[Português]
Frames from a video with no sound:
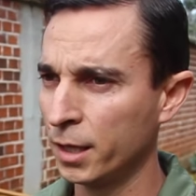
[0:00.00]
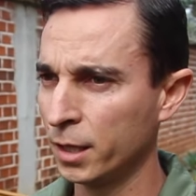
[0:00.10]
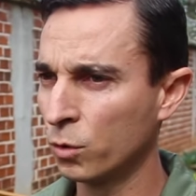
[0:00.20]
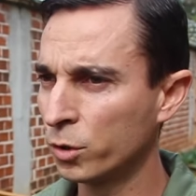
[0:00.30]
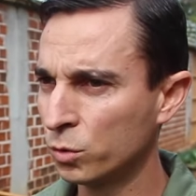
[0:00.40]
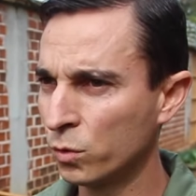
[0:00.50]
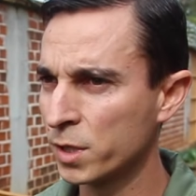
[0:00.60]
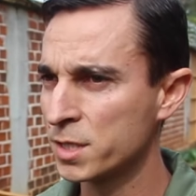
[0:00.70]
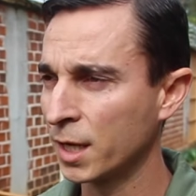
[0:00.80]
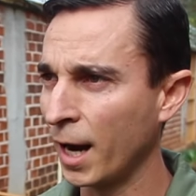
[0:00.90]
E
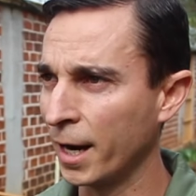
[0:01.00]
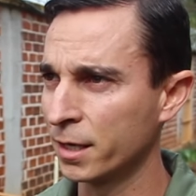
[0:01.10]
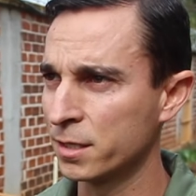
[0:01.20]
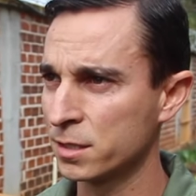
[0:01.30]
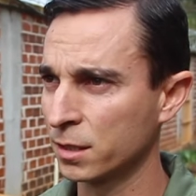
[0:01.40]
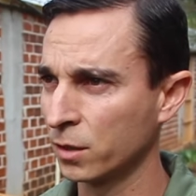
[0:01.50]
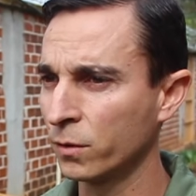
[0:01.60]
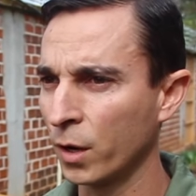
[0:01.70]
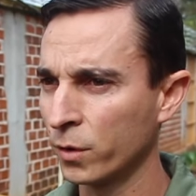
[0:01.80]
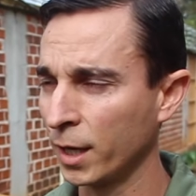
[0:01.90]
gorduras e carnes.
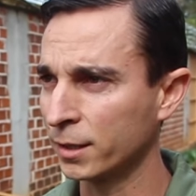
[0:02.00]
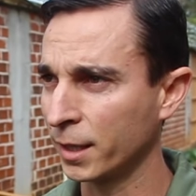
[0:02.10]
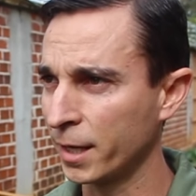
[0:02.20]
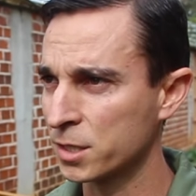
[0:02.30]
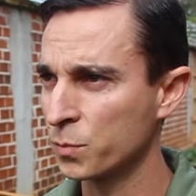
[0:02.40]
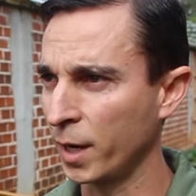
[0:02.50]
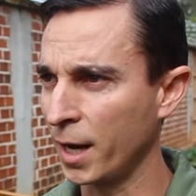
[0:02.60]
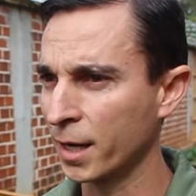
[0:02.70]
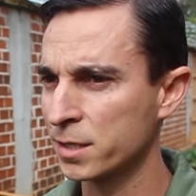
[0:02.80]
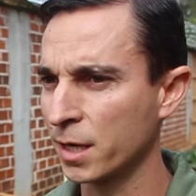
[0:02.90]
Então é o que atrai as
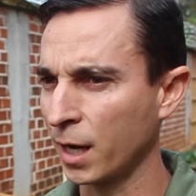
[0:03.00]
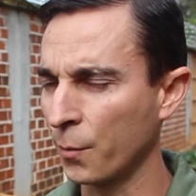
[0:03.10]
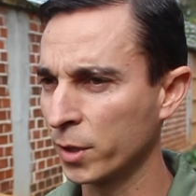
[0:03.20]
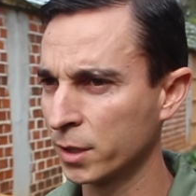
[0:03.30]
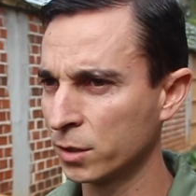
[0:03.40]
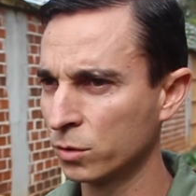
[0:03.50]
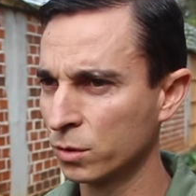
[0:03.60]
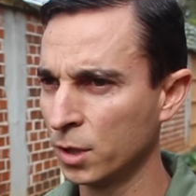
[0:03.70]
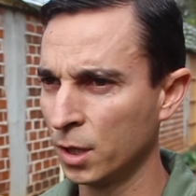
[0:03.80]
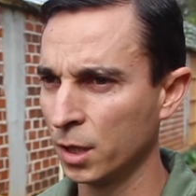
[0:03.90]
pragas e acaba
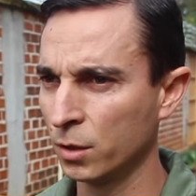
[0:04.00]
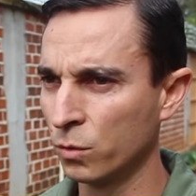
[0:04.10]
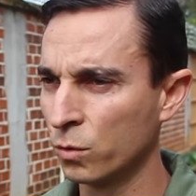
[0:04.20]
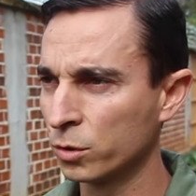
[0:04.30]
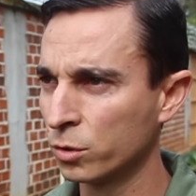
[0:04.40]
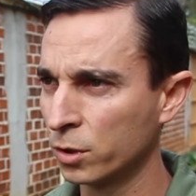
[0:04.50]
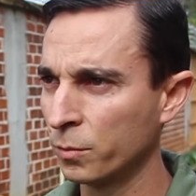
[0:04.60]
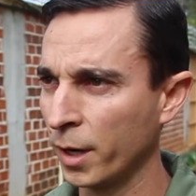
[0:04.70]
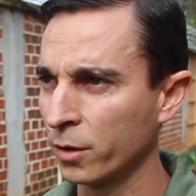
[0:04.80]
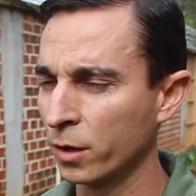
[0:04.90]
dando um odor
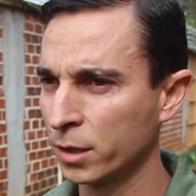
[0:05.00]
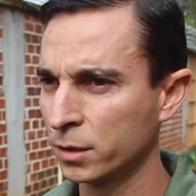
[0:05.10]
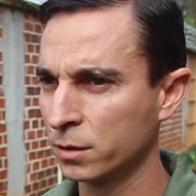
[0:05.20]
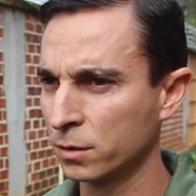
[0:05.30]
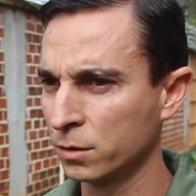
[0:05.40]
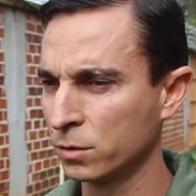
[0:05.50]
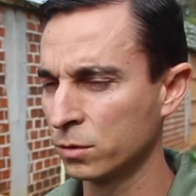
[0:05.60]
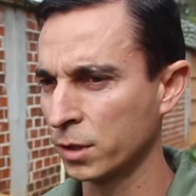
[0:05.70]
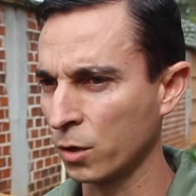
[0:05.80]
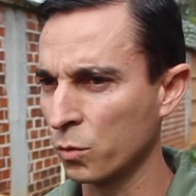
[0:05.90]
maior
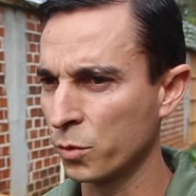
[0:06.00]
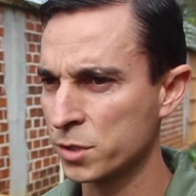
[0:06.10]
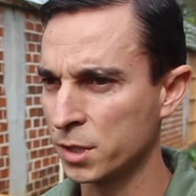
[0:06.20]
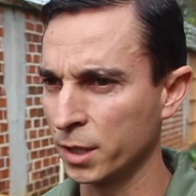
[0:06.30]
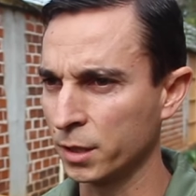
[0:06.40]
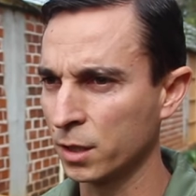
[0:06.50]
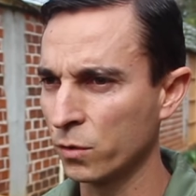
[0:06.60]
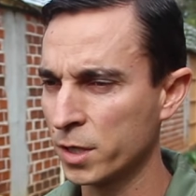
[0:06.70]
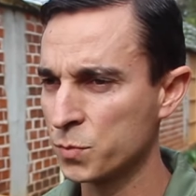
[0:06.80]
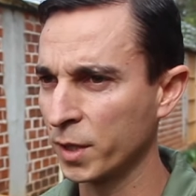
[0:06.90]
na composteira.
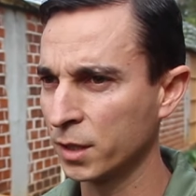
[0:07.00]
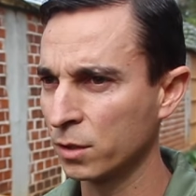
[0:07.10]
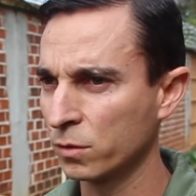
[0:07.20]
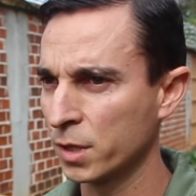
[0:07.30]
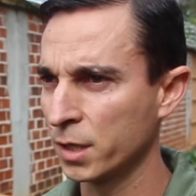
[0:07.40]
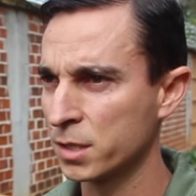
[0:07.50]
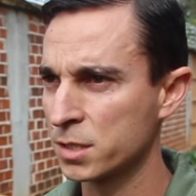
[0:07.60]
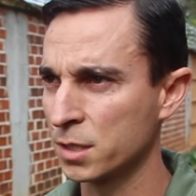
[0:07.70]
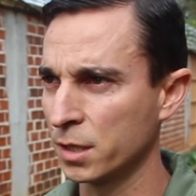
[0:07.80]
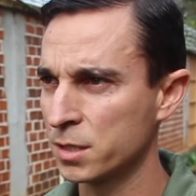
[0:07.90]
Então respeitando
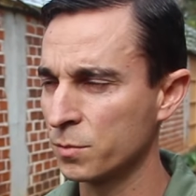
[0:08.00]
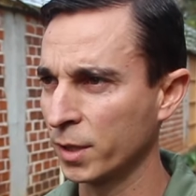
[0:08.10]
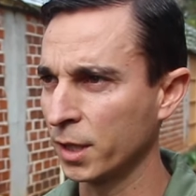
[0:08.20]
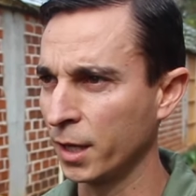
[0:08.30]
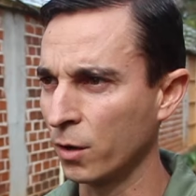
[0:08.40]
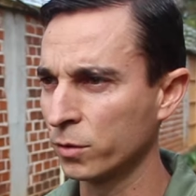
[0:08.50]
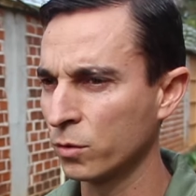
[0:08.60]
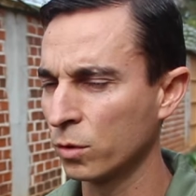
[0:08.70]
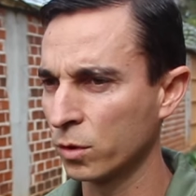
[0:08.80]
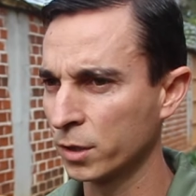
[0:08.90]
esse, esse material, não
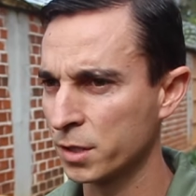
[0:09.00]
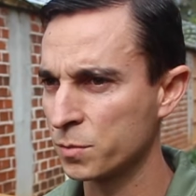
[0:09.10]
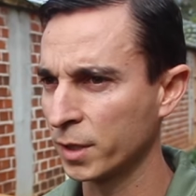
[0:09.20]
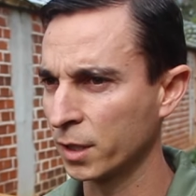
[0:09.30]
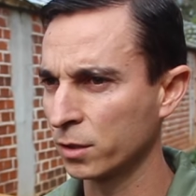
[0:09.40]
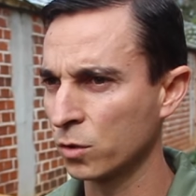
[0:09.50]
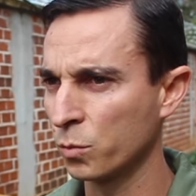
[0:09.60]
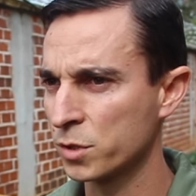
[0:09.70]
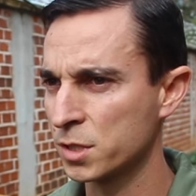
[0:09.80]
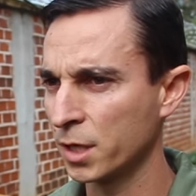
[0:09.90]
colocando esse material na
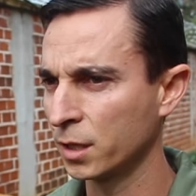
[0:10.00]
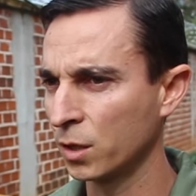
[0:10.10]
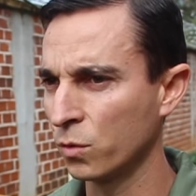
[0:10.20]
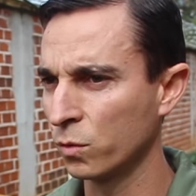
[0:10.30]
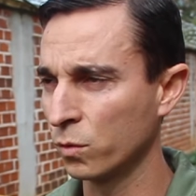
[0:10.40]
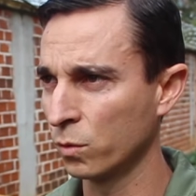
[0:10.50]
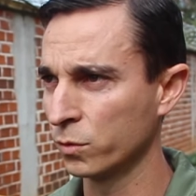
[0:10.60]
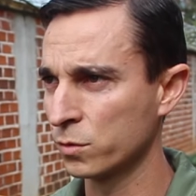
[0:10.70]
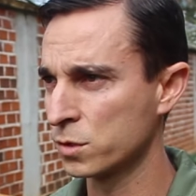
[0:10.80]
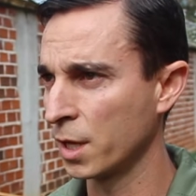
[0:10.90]
composteira, então
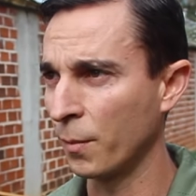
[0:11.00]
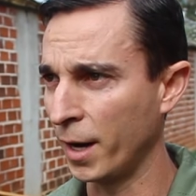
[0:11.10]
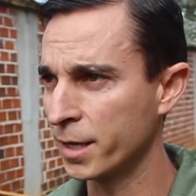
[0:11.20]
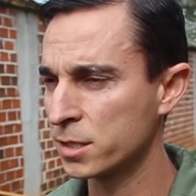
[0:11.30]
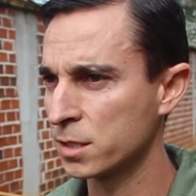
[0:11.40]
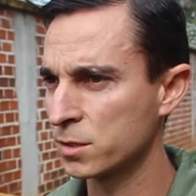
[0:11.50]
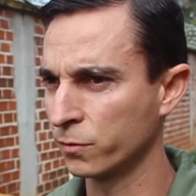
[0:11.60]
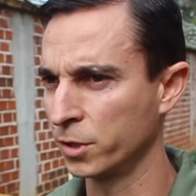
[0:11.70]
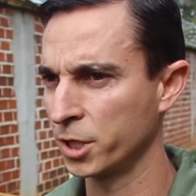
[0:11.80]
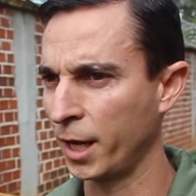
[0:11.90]
os demais que se
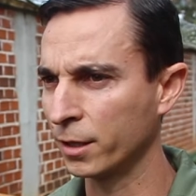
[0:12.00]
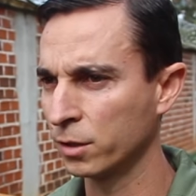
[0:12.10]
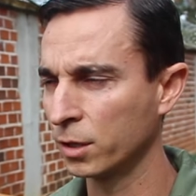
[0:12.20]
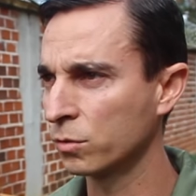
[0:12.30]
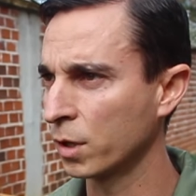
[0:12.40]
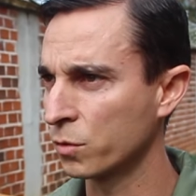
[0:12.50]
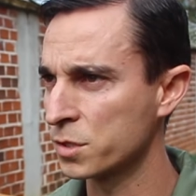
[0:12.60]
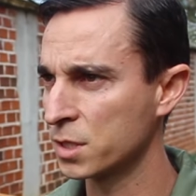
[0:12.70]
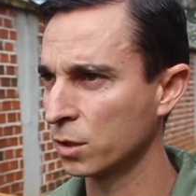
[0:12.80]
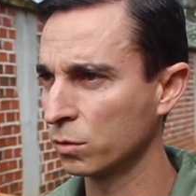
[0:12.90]
for gerado dentro de uma
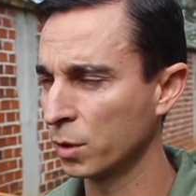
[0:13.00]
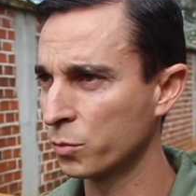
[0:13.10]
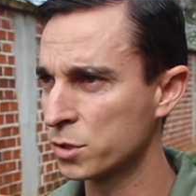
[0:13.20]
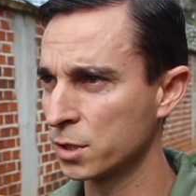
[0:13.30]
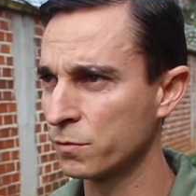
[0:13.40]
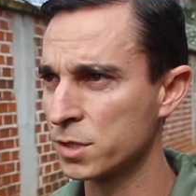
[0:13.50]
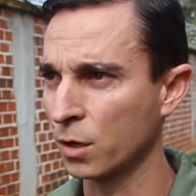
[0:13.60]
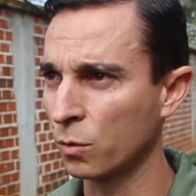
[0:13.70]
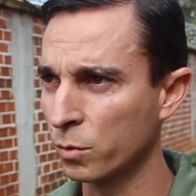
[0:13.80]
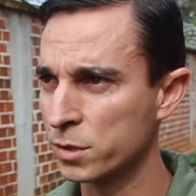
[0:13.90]
cozinha, tudo é possível ser
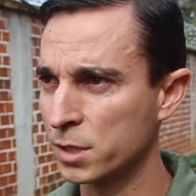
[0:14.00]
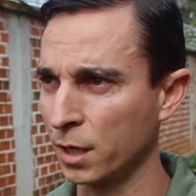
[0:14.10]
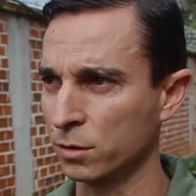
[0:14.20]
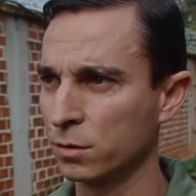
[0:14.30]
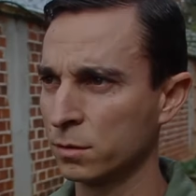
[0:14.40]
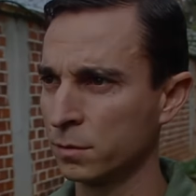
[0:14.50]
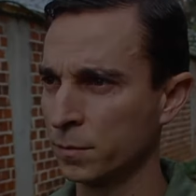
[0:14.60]
compostado.